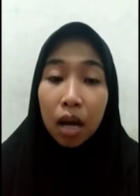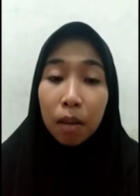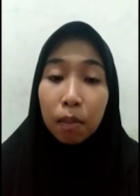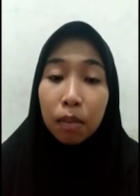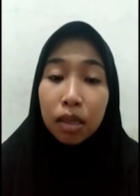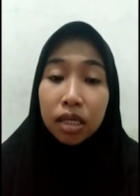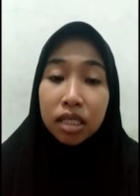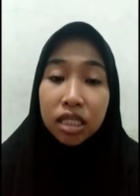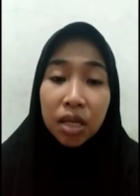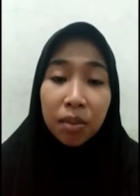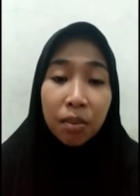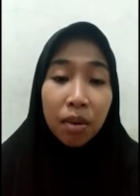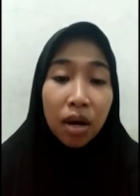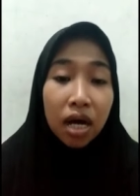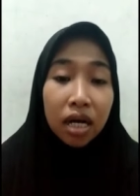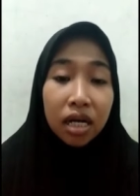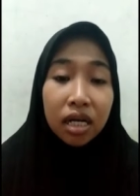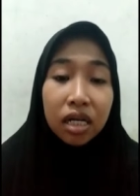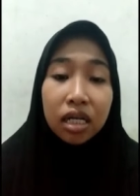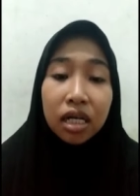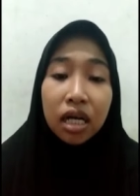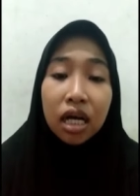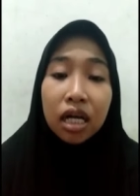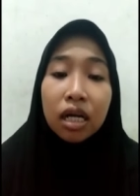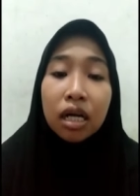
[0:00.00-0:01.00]
bersamaan
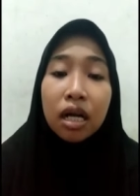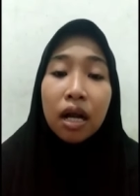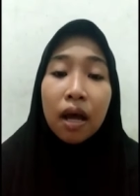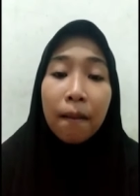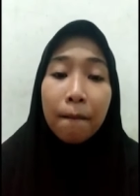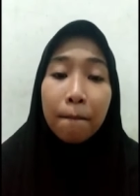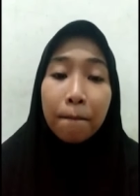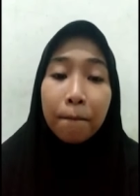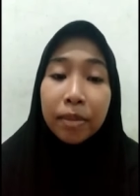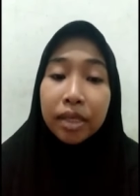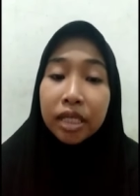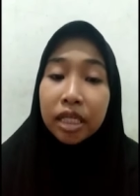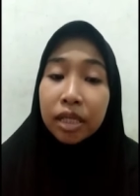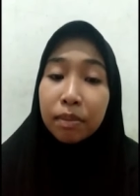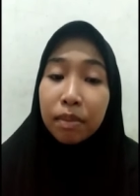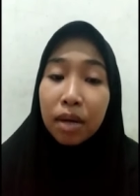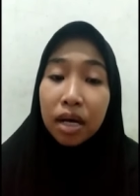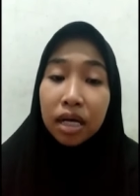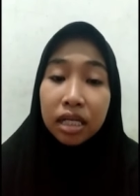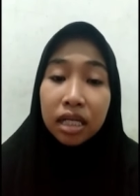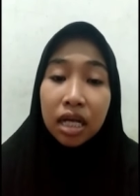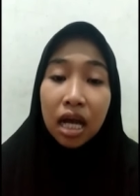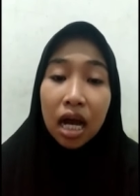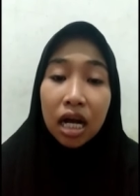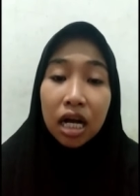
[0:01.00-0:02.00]
dengan
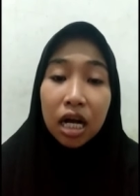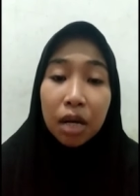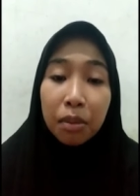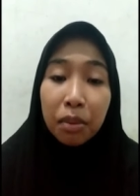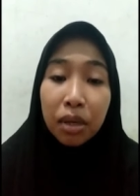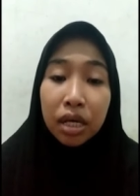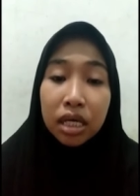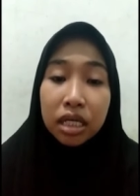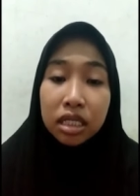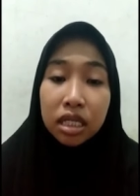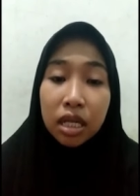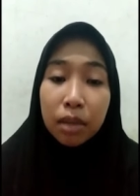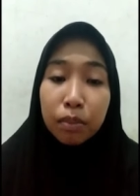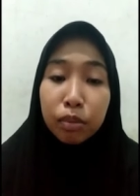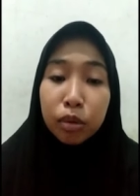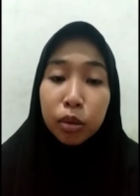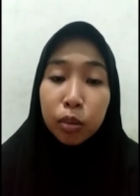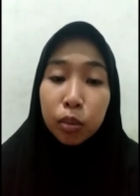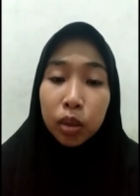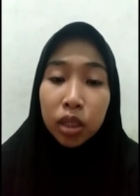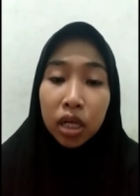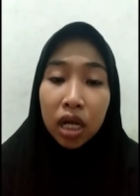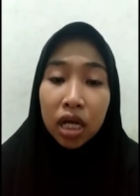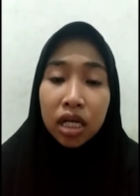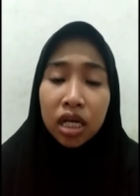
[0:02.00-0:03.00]
menyebarnya agama Islam di
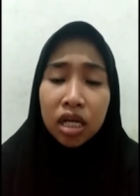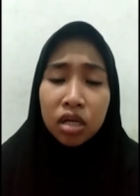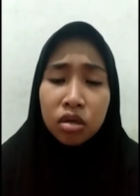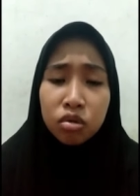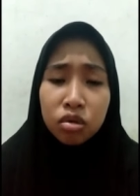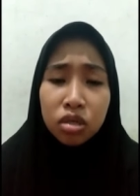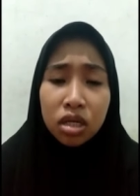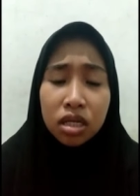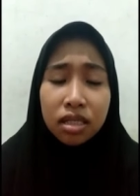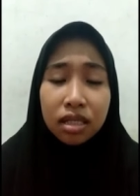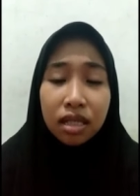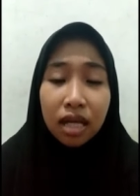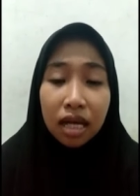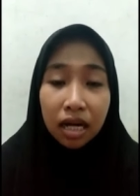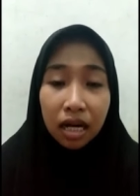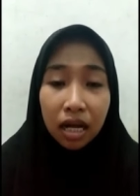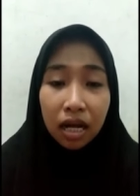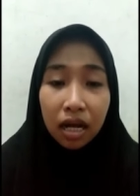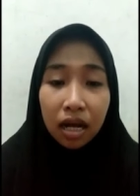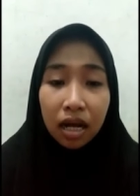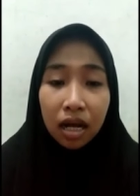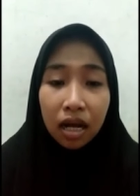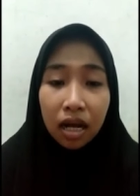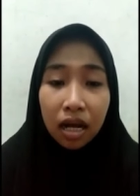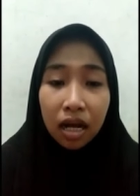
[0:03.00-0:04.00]
wilayah Nusantara.
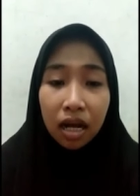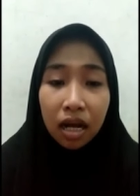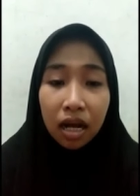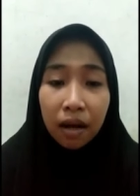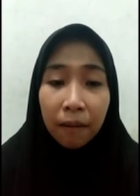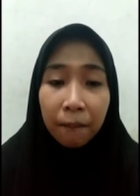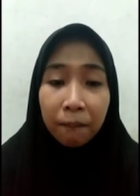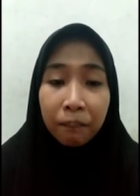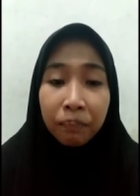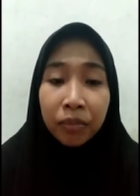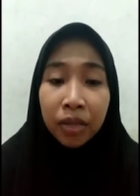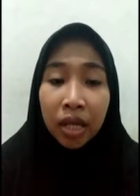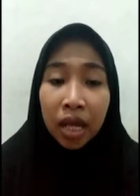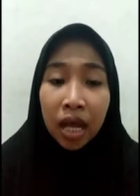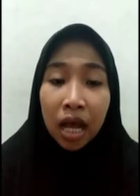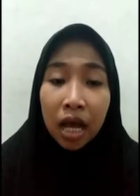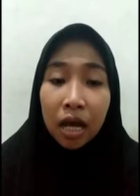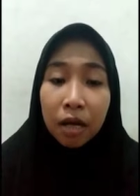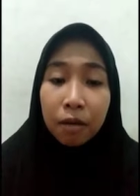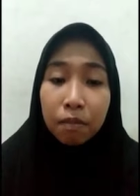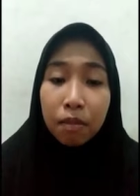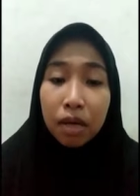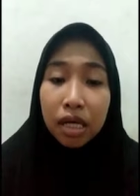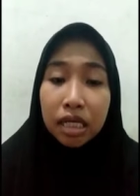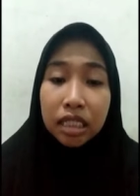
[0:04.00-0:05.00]

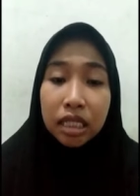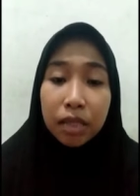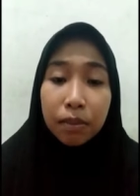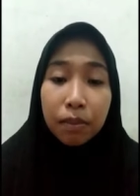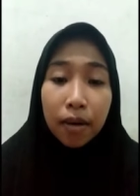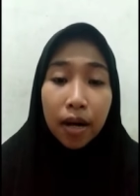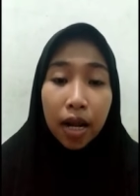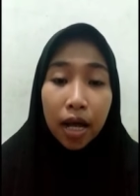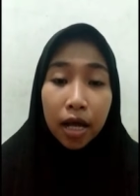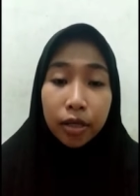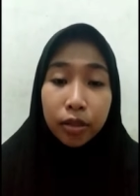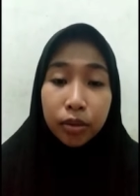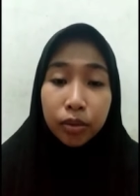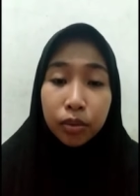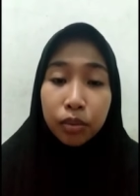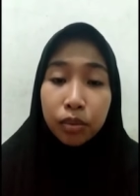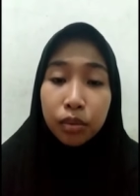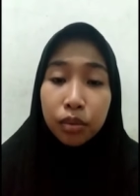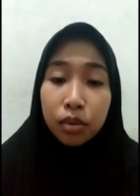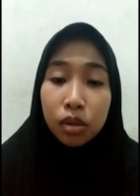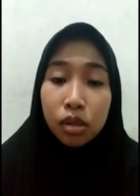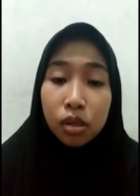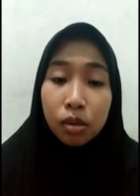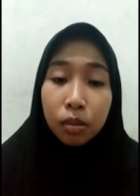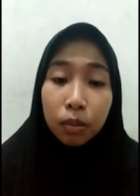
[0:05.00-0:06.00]
Bahasa Melayu
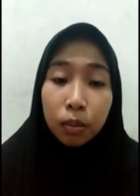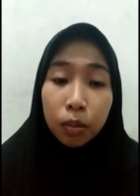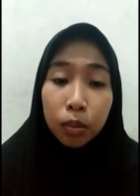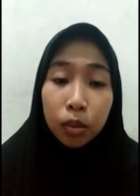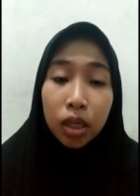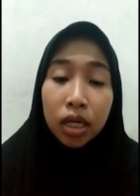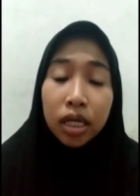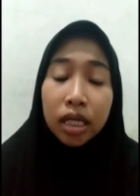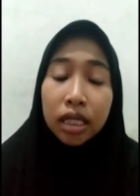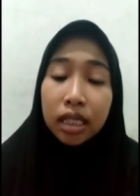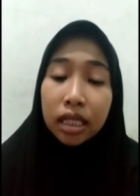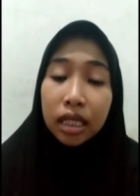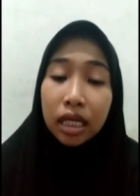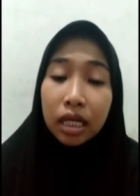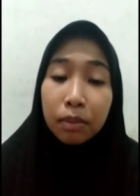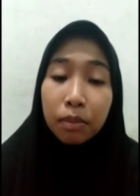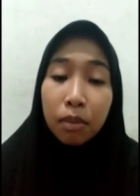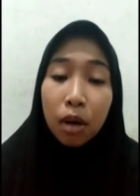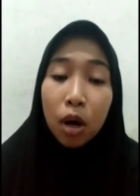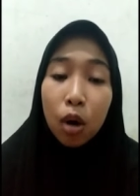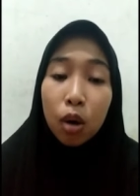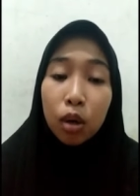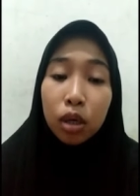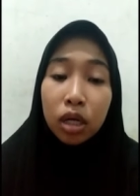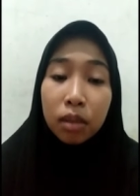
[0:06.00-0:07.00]
mudah
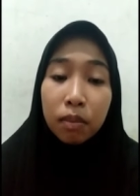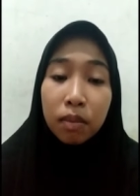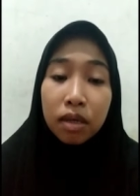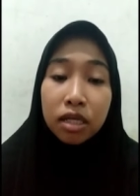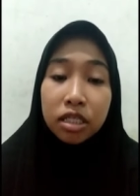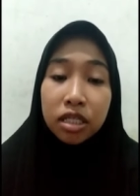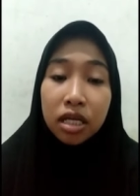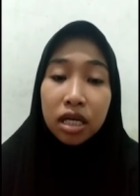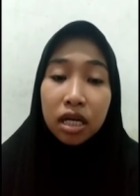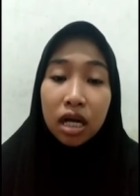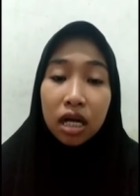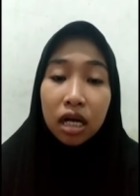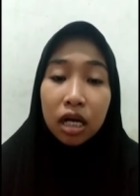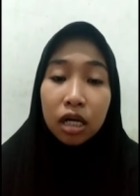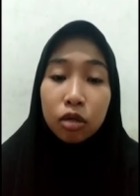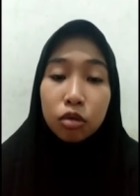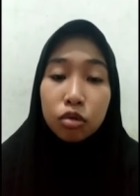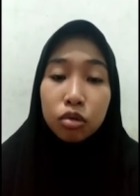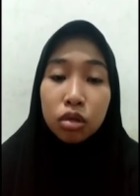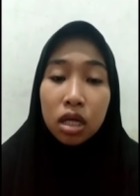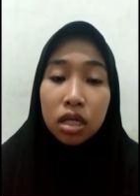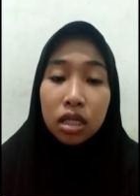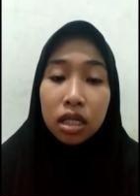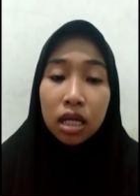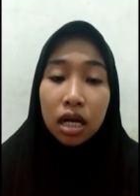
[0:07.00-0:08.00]
diterima oleh masyarakat
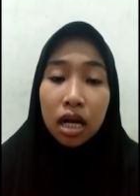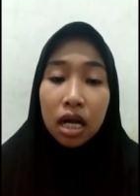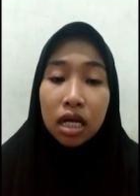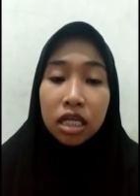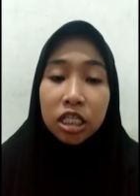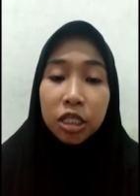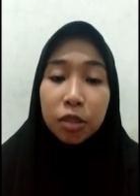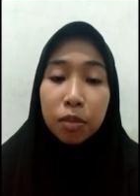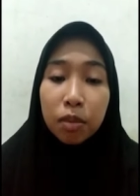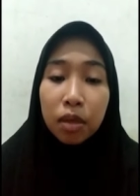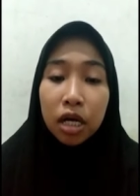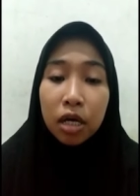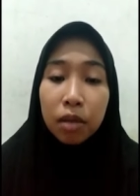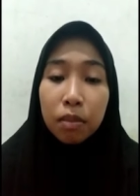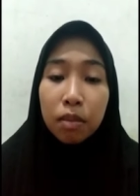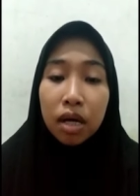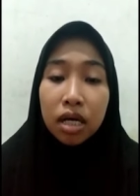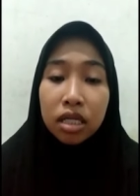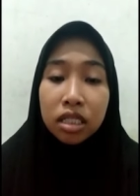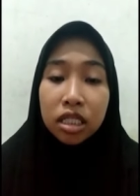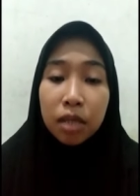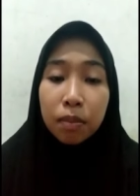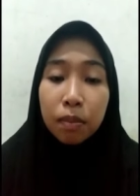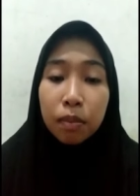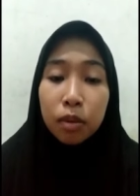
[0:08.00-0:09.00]
Nusantara sebagai
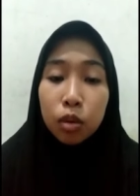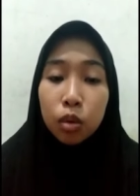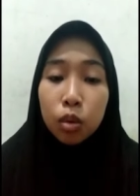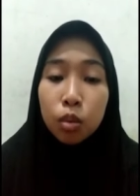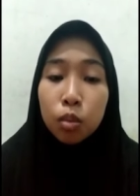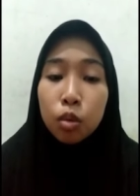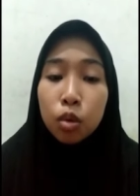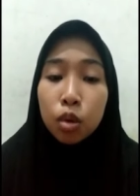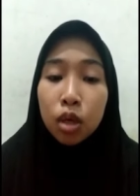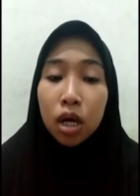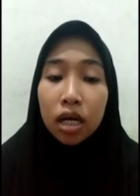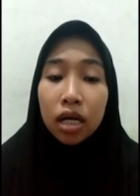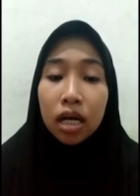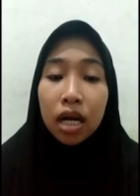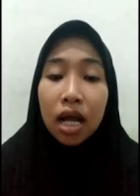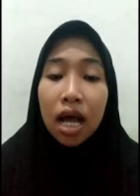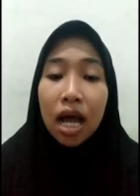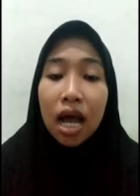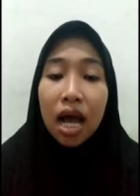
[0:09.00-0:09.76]
bahasa perhubungan